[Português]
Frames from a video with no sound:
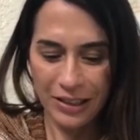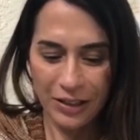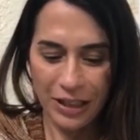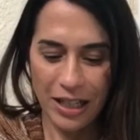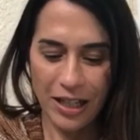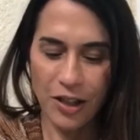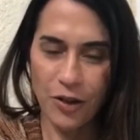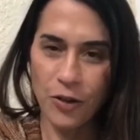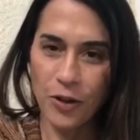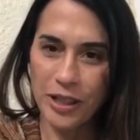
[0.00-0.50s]

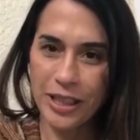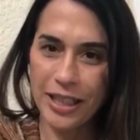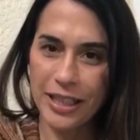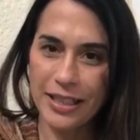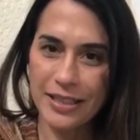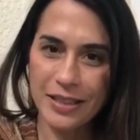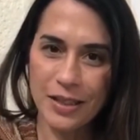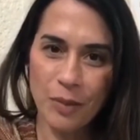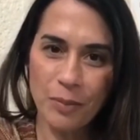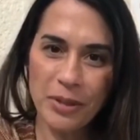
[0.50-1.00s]
a
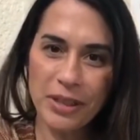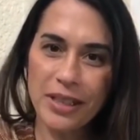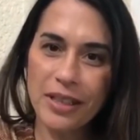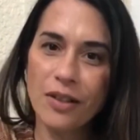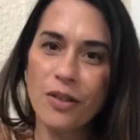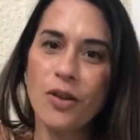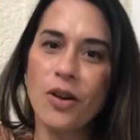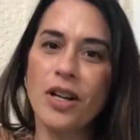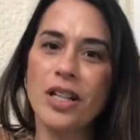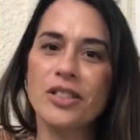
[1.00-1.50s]
coordenação
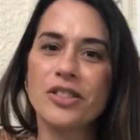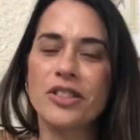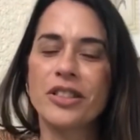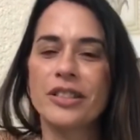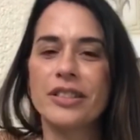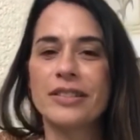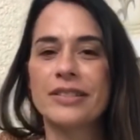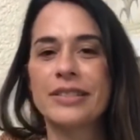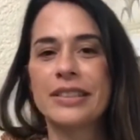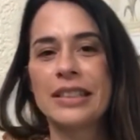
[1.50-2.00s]

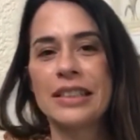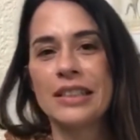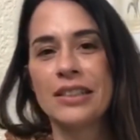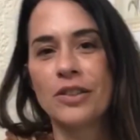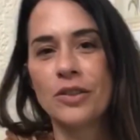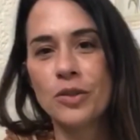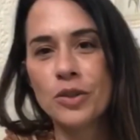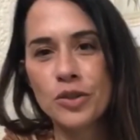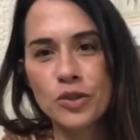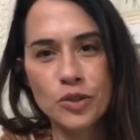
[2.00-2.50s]
pedagógica,
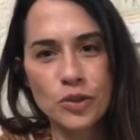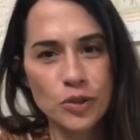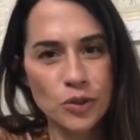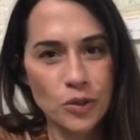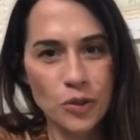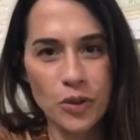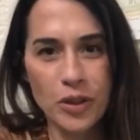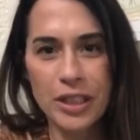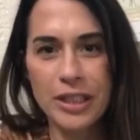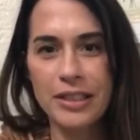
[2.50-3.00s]
os
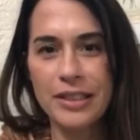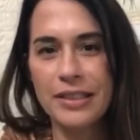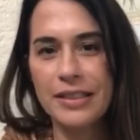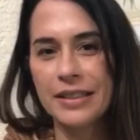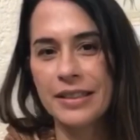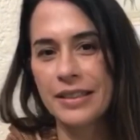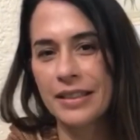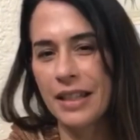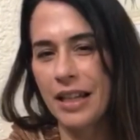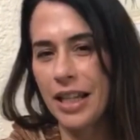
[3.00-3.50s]

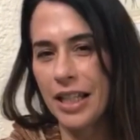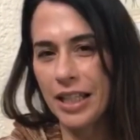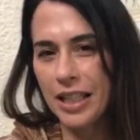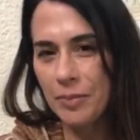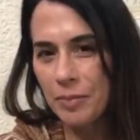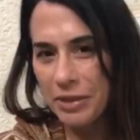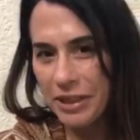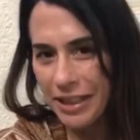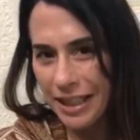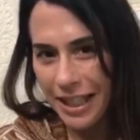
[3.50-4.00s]
tutores, a
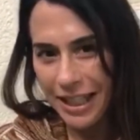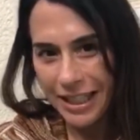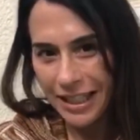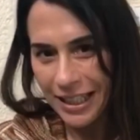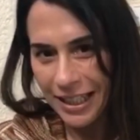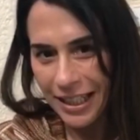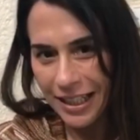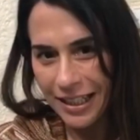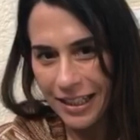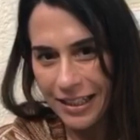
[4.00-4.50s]
equipe
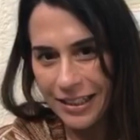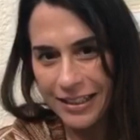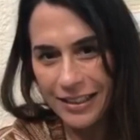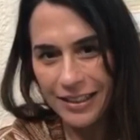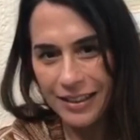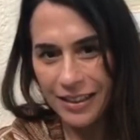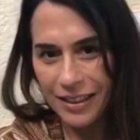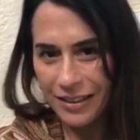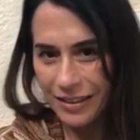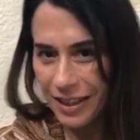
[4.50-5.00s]
técnica
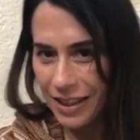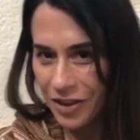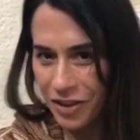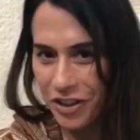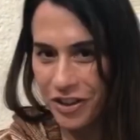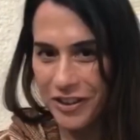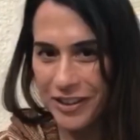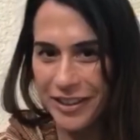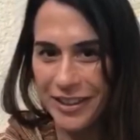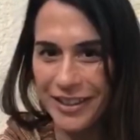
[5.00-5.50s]
e a
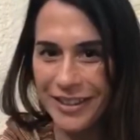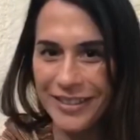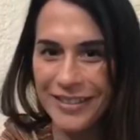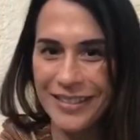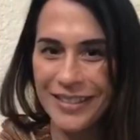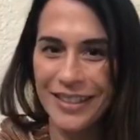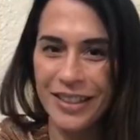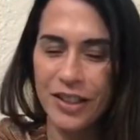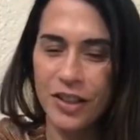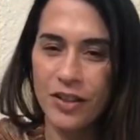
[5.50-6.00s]
teacher aqui,
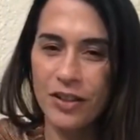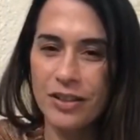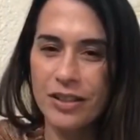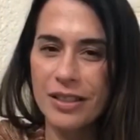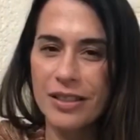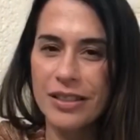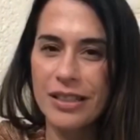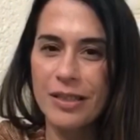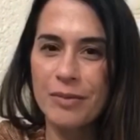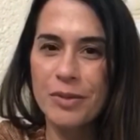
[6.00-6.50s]
nós
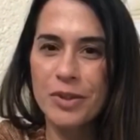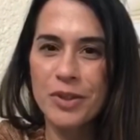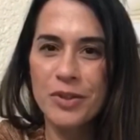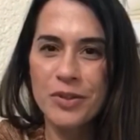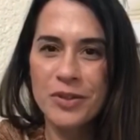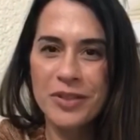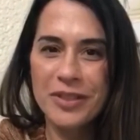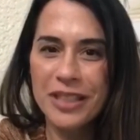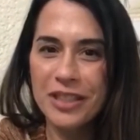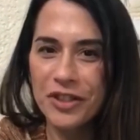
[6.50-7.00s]
estamos
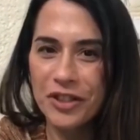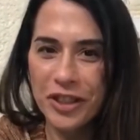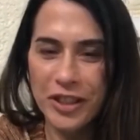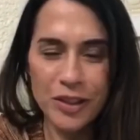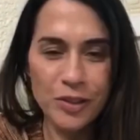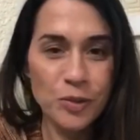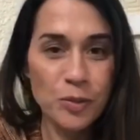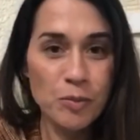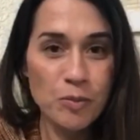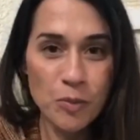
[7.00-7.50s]
nos
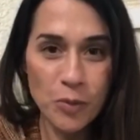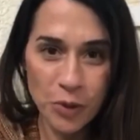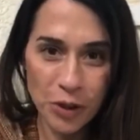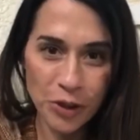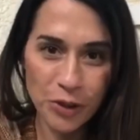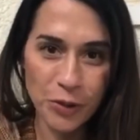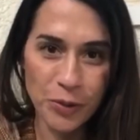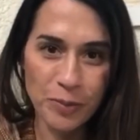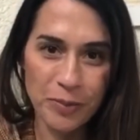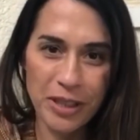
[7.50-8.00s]
dedicando
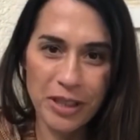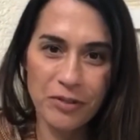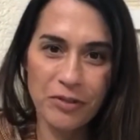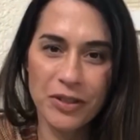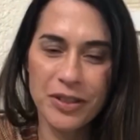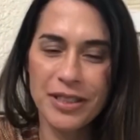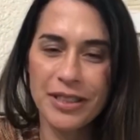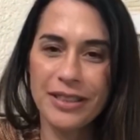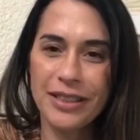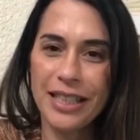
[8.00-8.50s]
muito para que
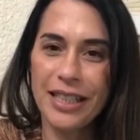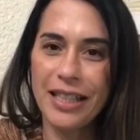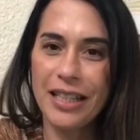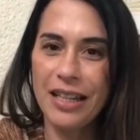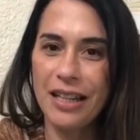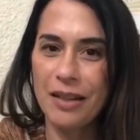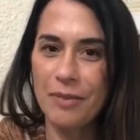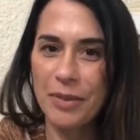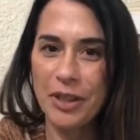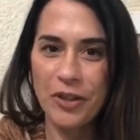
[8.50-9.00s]
você tenha
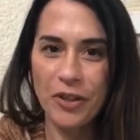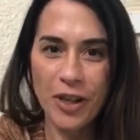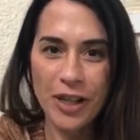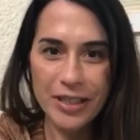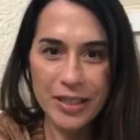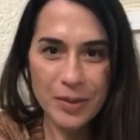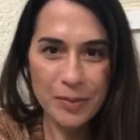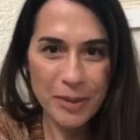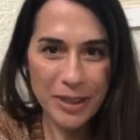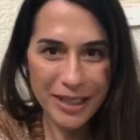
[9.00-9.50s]
a melhor
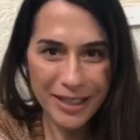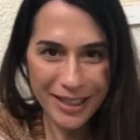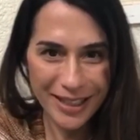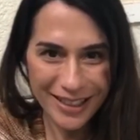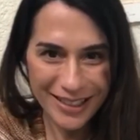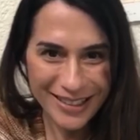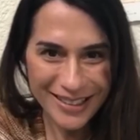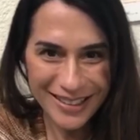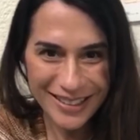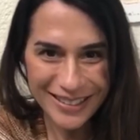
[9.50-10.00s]

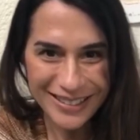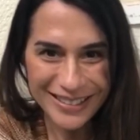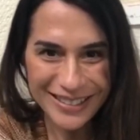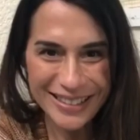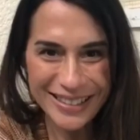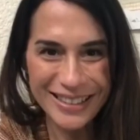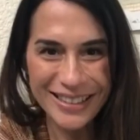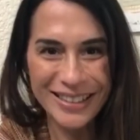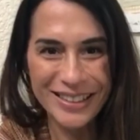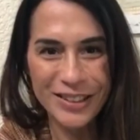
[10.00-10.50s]
experiência
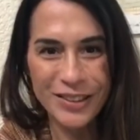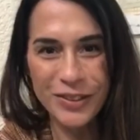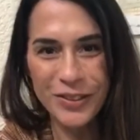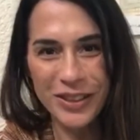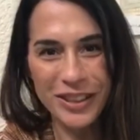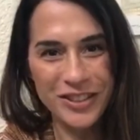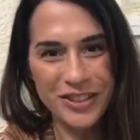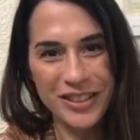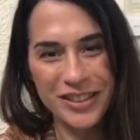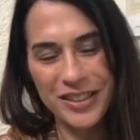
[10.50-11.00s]

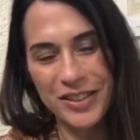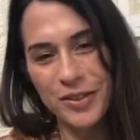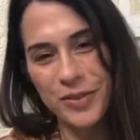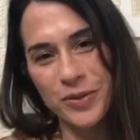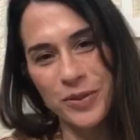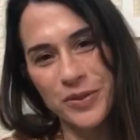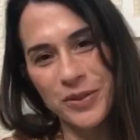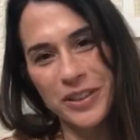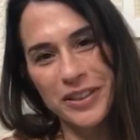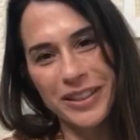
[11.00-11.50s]
durante esse
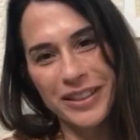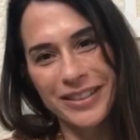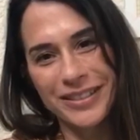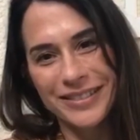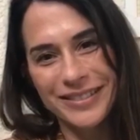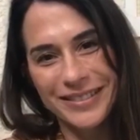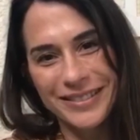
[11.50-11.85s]
curso aqui.